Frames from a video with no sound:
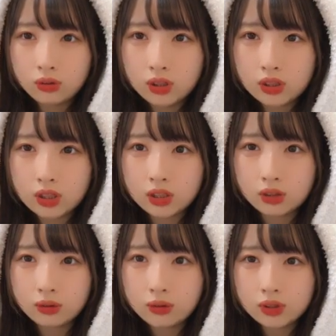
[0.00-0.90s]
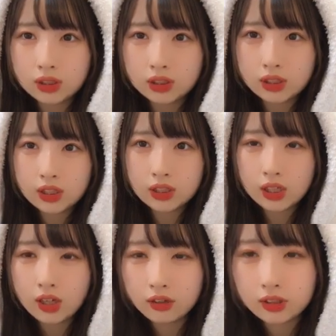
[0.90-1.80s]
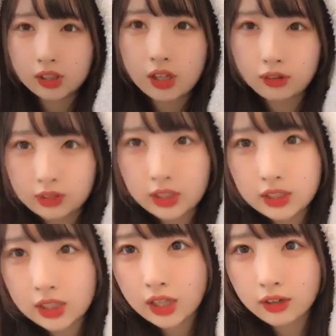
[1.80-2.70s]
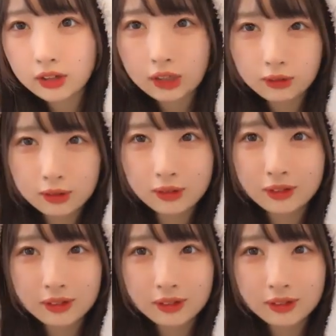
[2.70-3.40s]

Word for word: コナさんココちゃん自転車ガールじゃないの自転車ガールだよ